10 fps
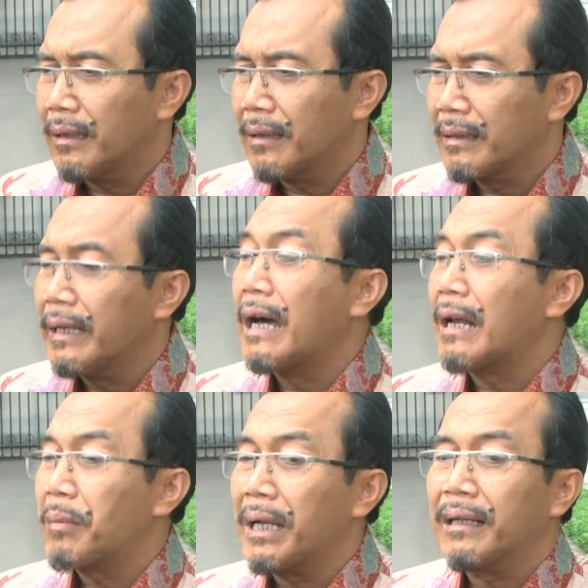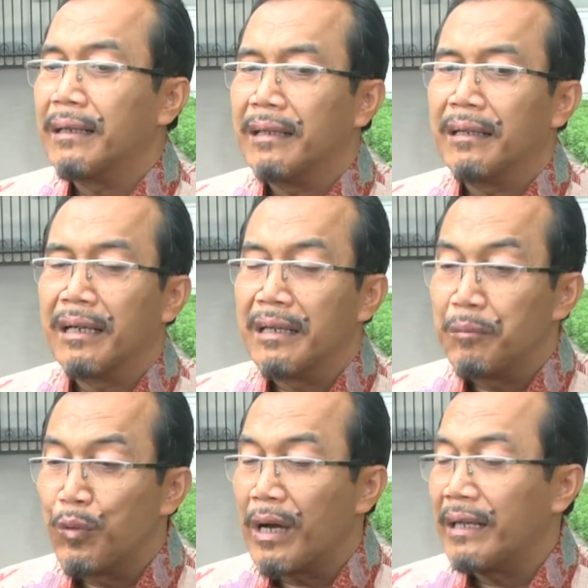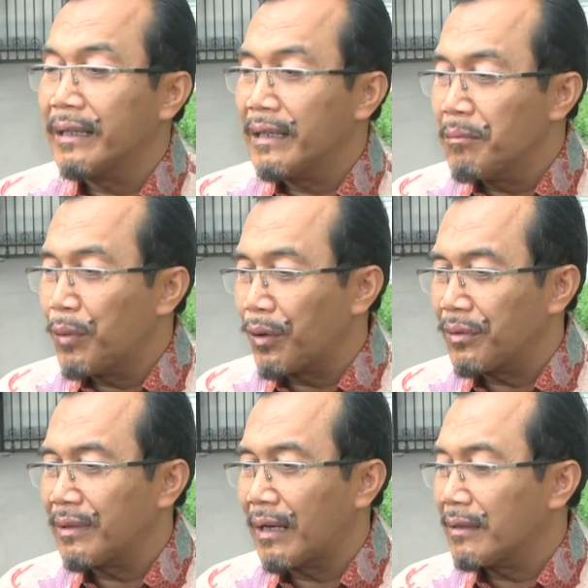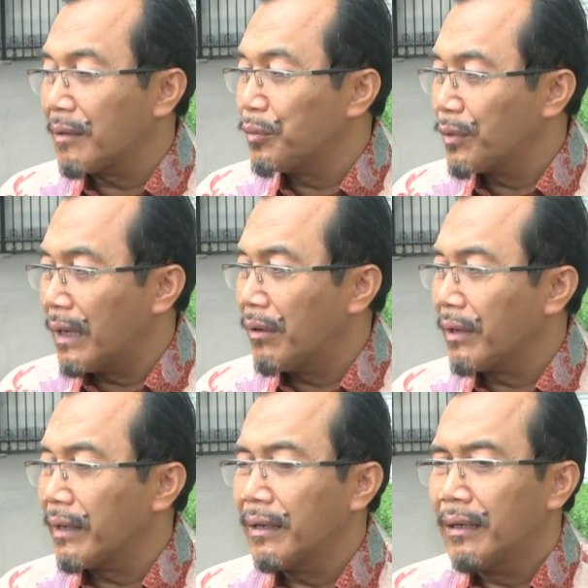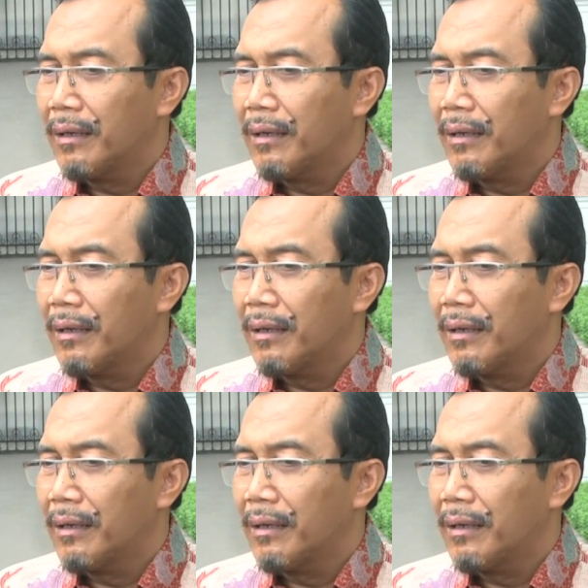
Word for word: yang diharapkan tadinya dengan dibukanya impor secara terbuka oleh